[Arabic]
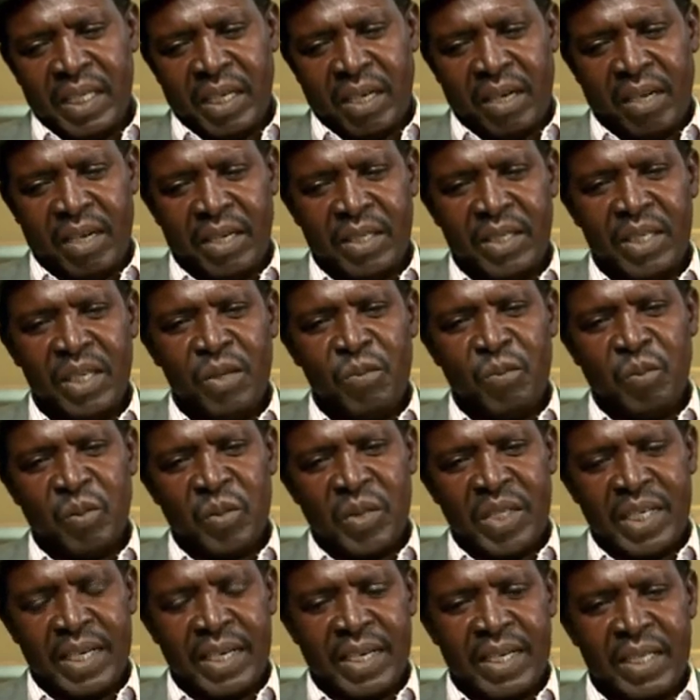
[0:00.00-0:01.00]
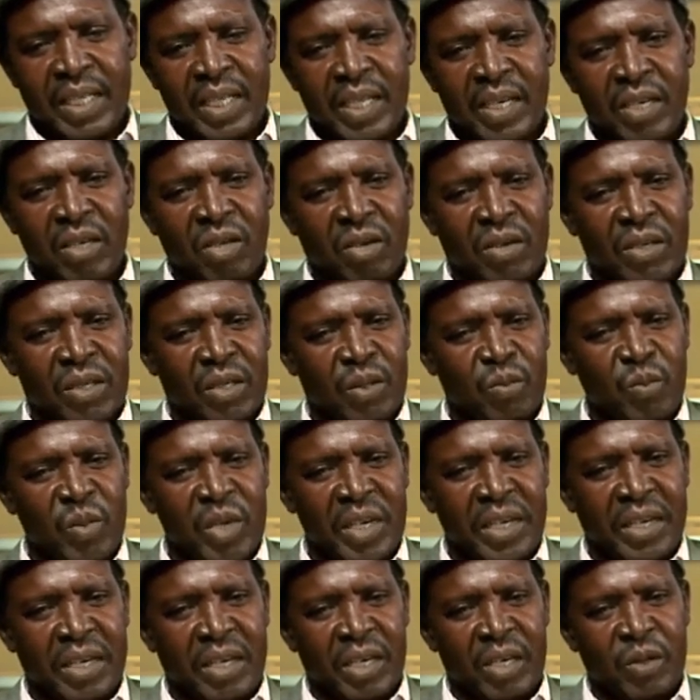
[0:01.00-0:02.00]
العظيم زهاب طاير
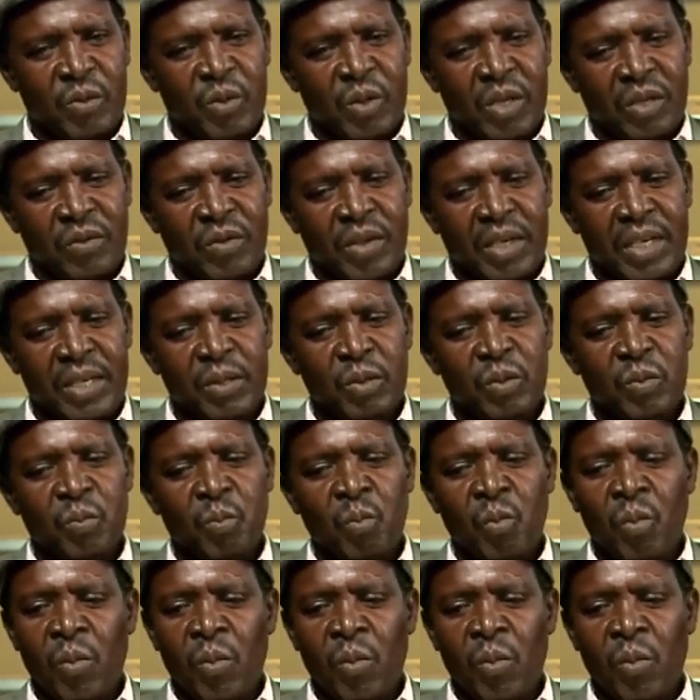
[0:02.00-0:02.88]
ربنا يرحمه ويغفر له ربنا